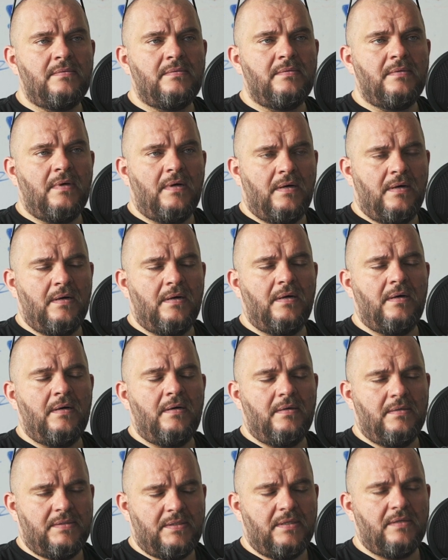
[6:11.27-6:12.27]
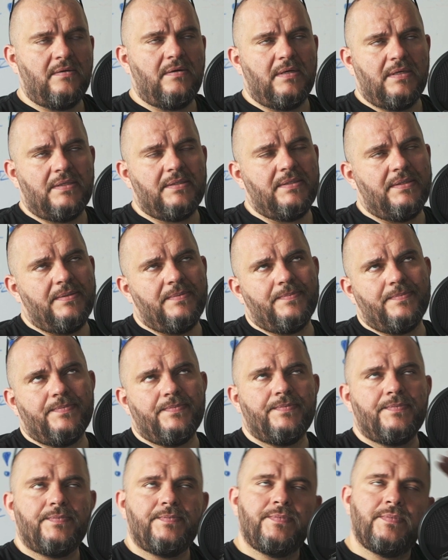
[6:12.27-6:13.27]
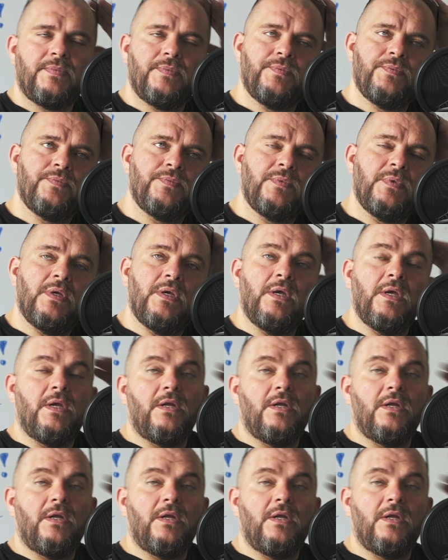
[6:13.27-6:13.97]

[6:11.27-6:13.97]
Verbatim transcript: ceną, Aha, wyceną akcji. Ceną akcji. Absolutnie, no nie?